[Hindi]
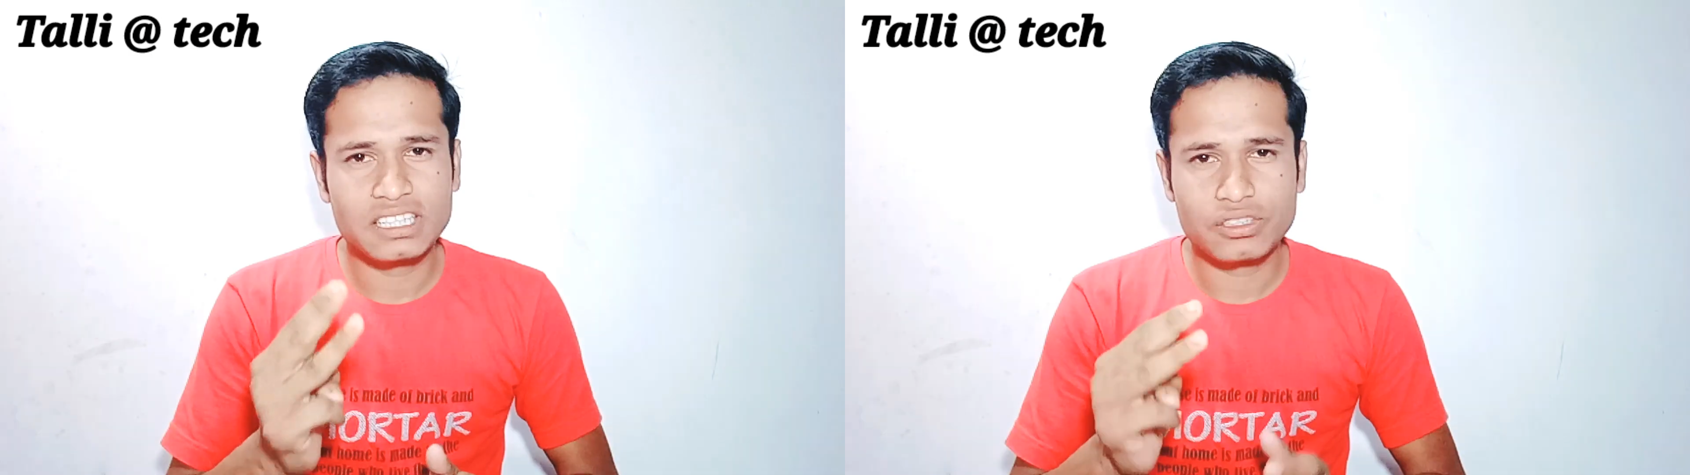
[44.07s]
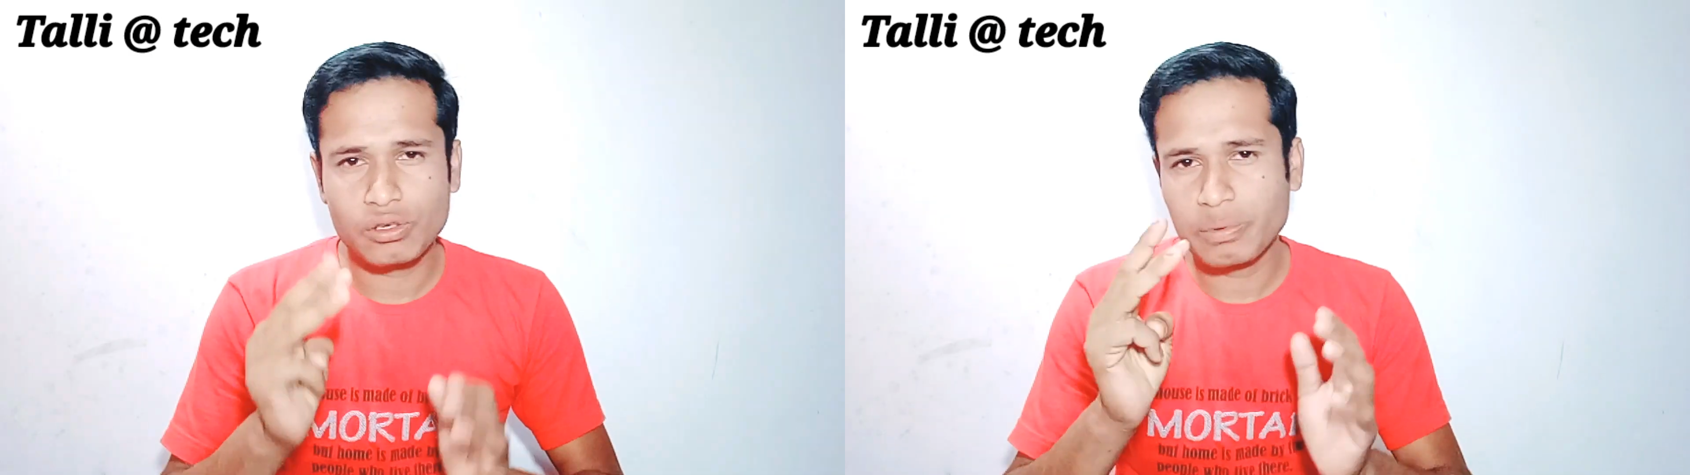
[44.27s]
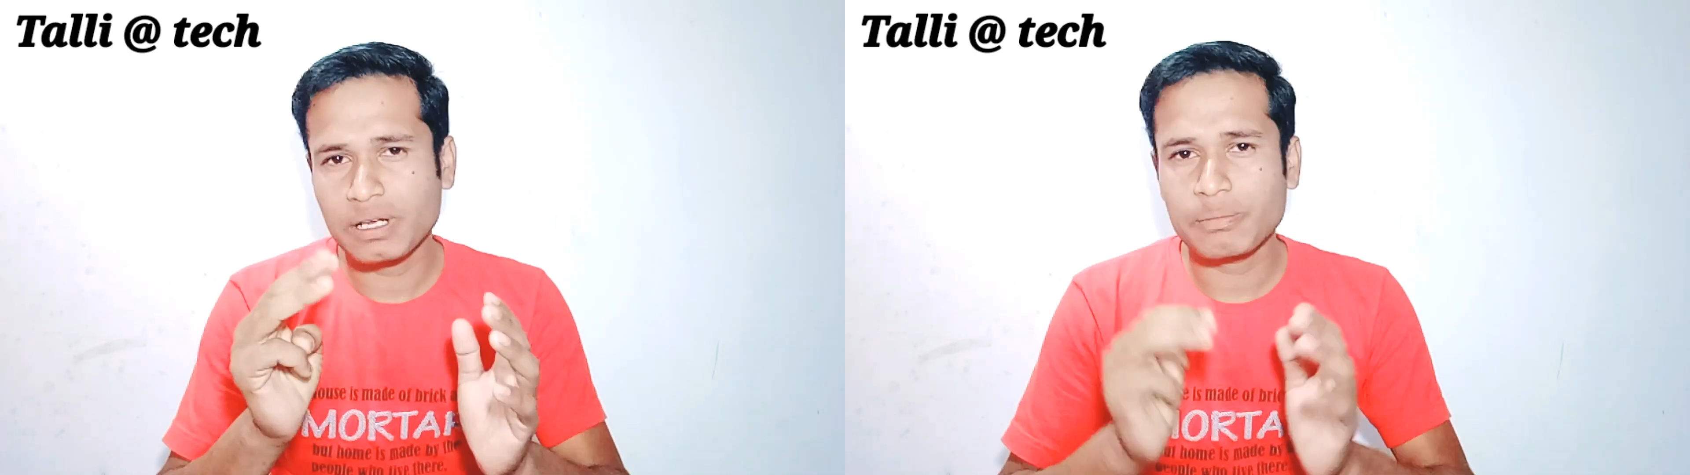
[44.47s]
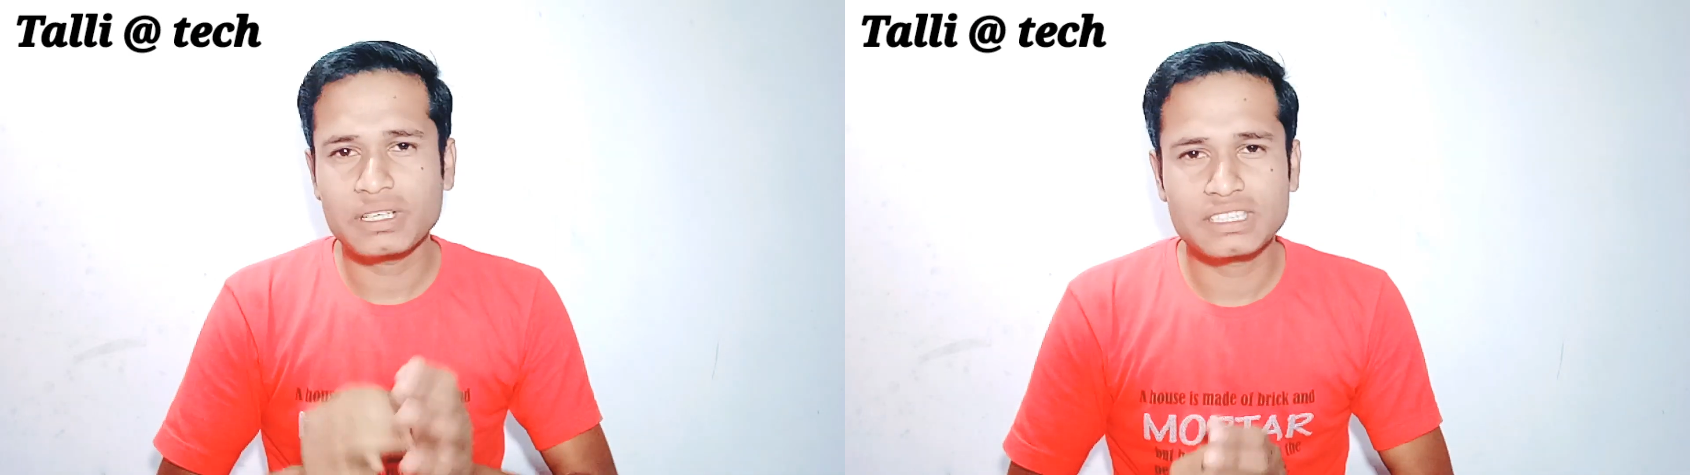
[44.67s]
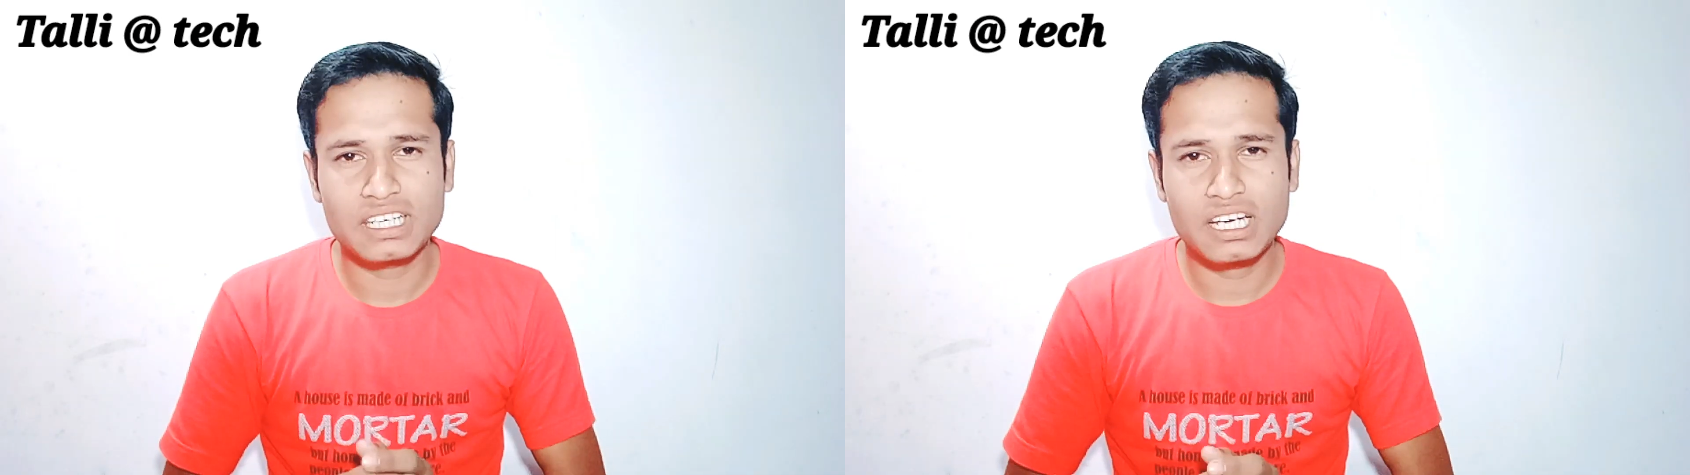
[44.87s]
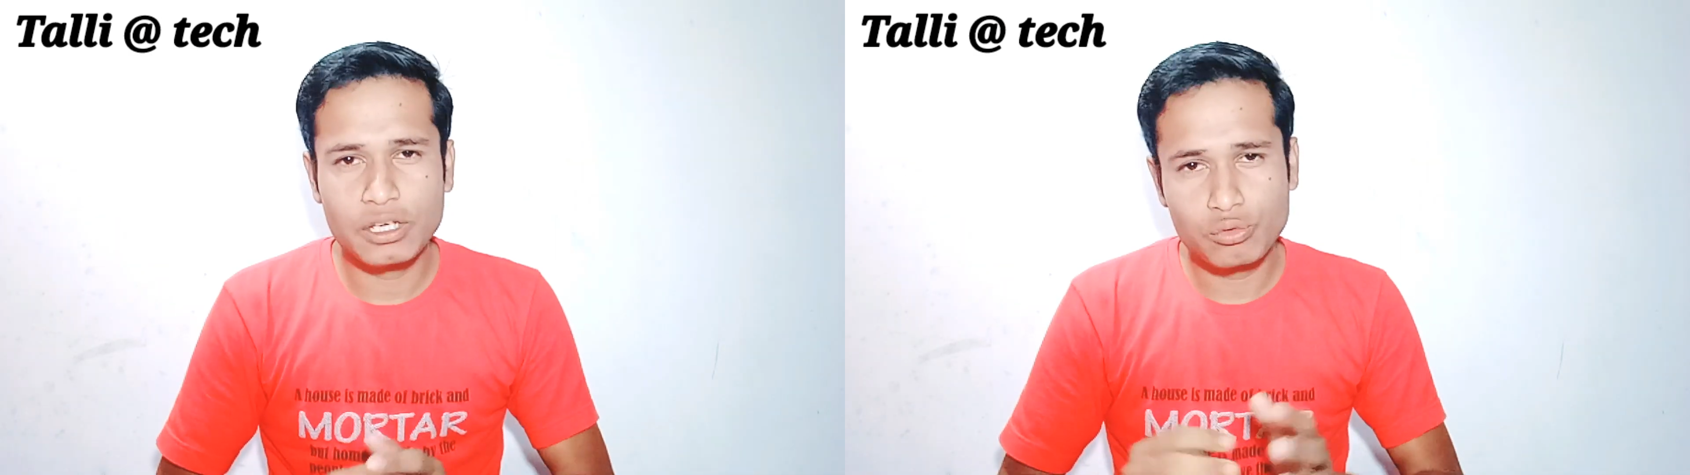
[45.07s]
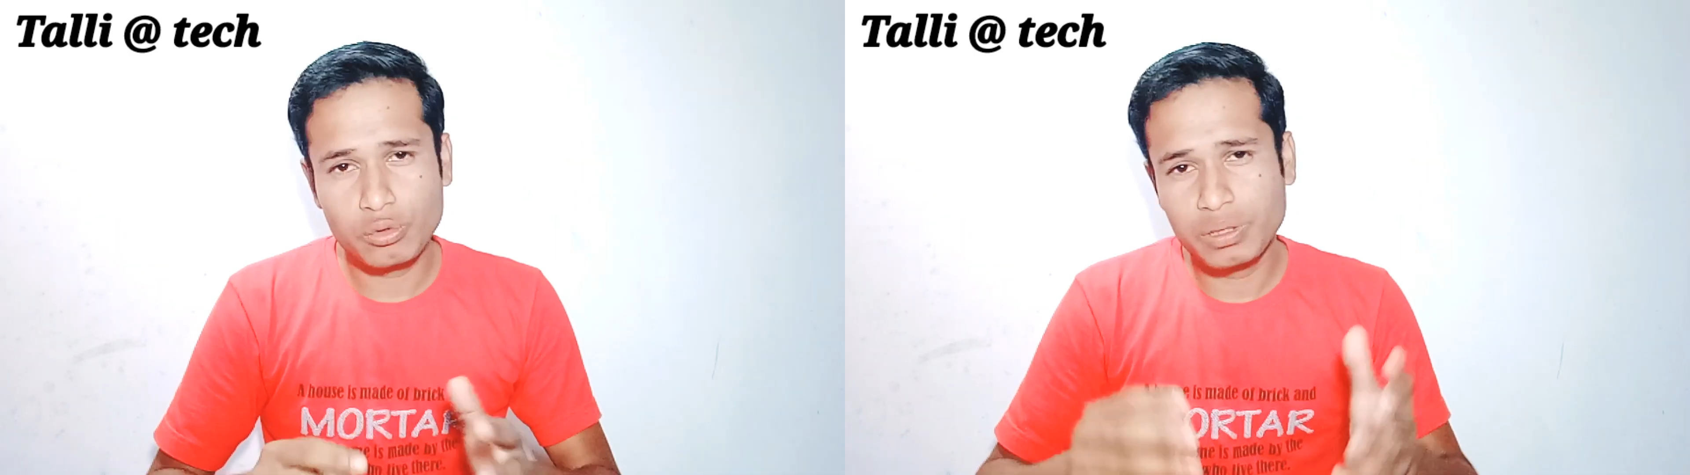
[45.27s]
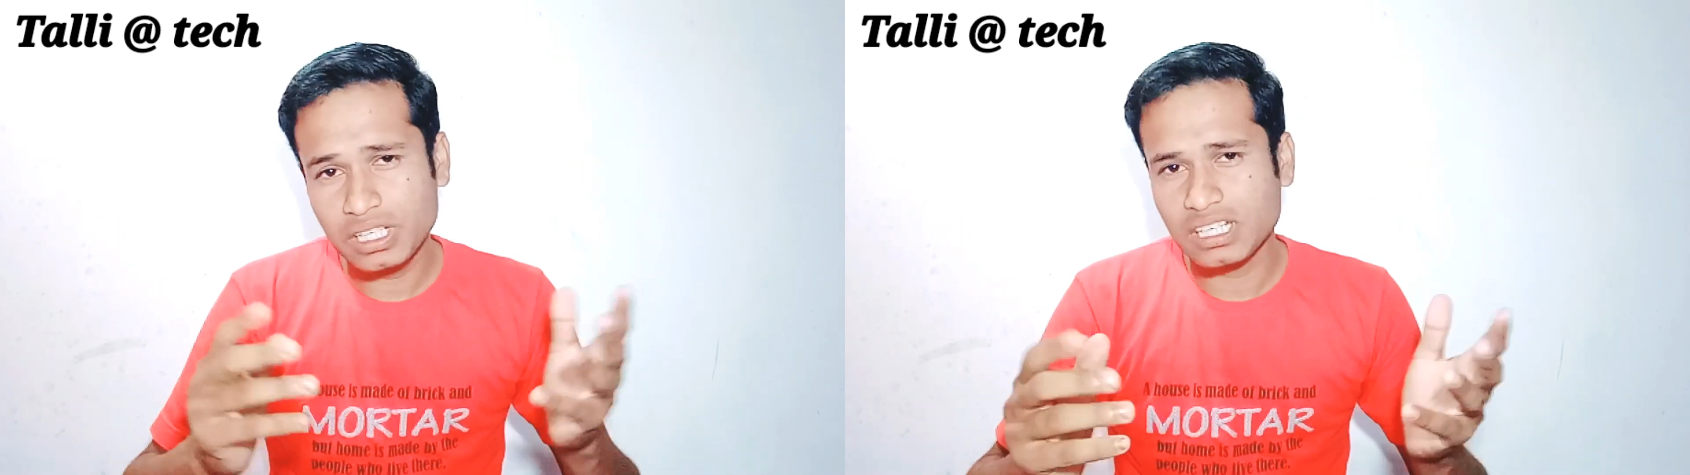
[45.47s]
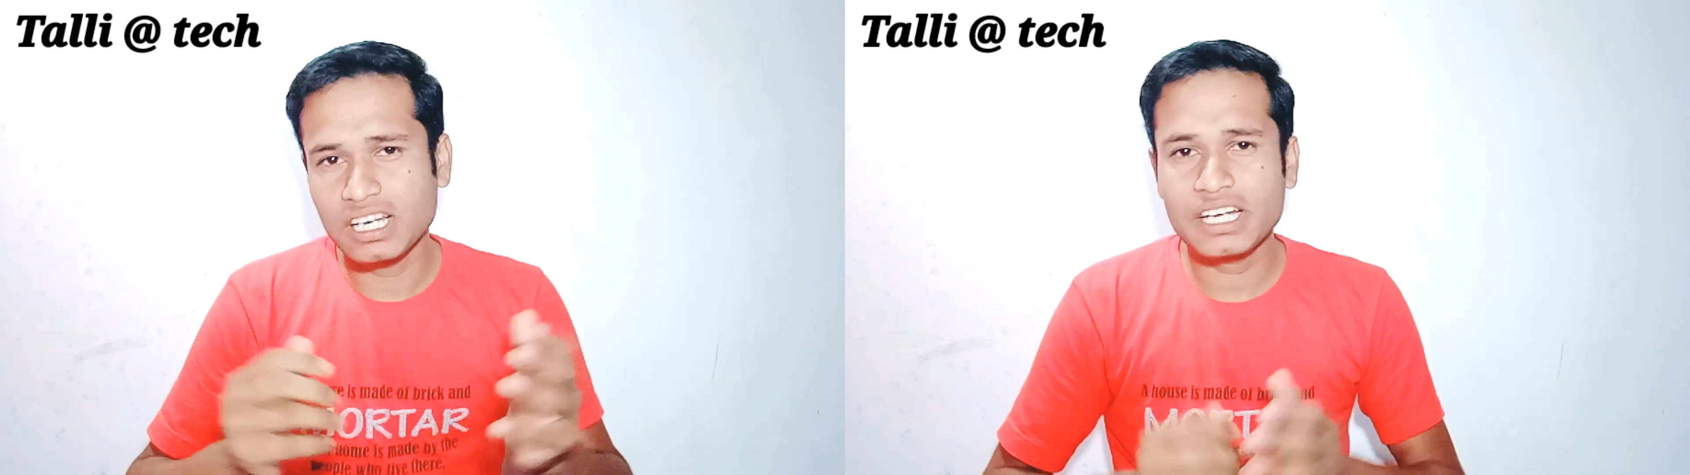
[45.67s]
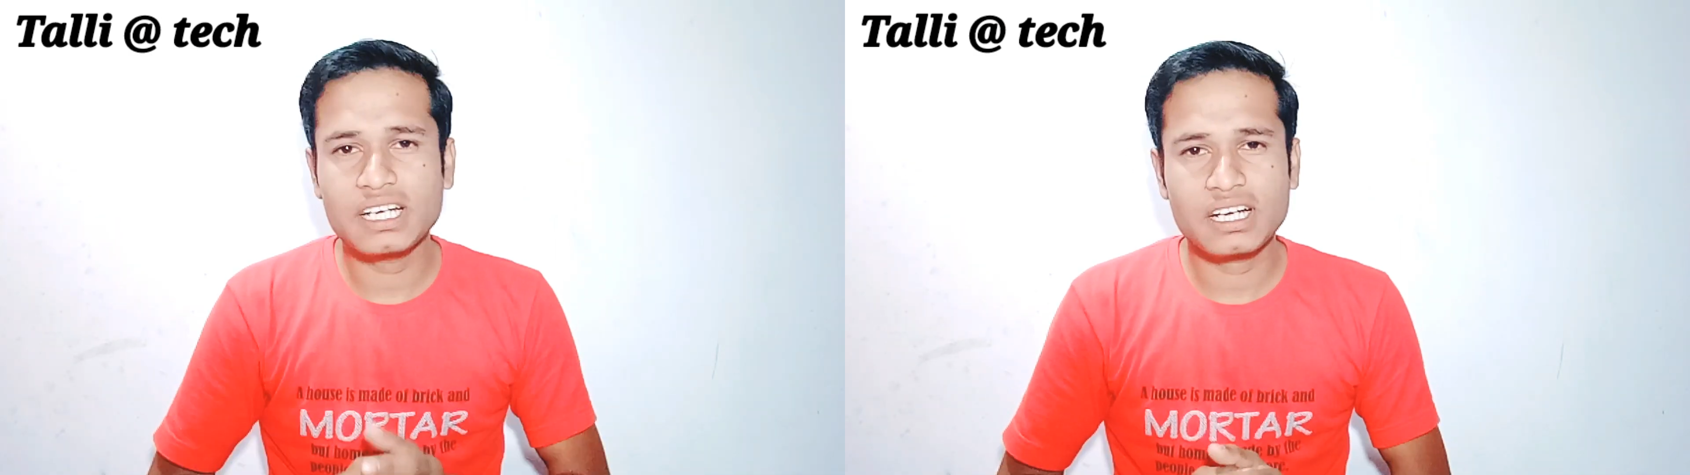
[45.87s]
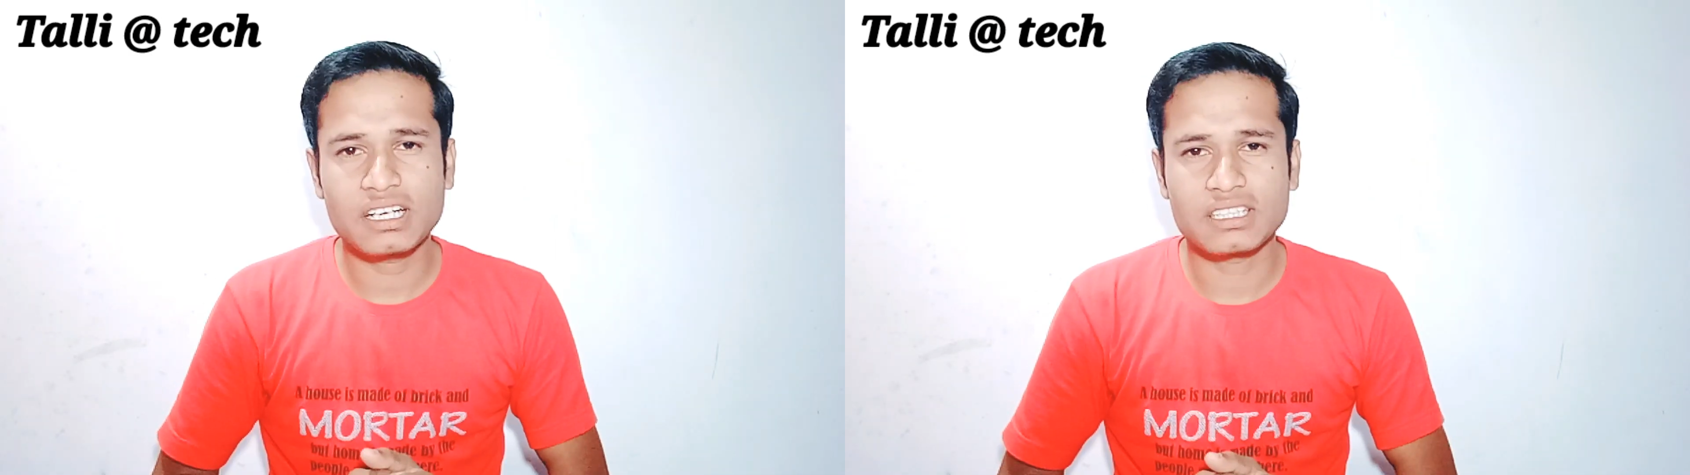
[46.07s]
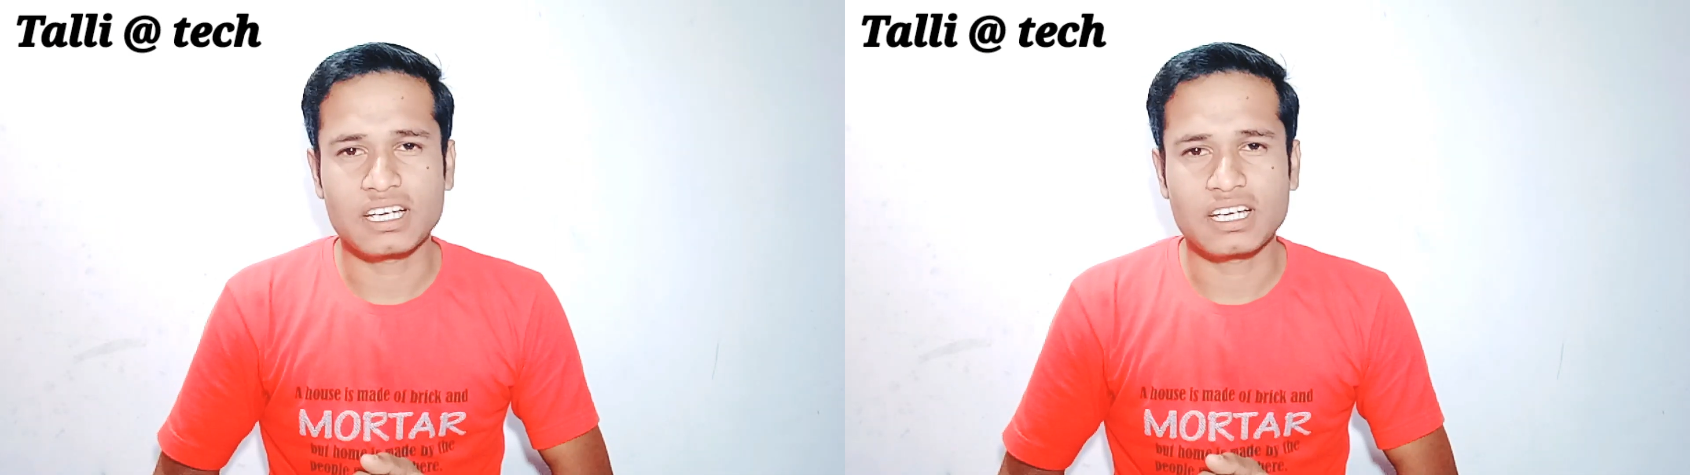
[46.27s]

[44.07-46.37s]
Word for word: आते हैं तो फिर आपका चैनल यूट्यूब भी डिलीट कर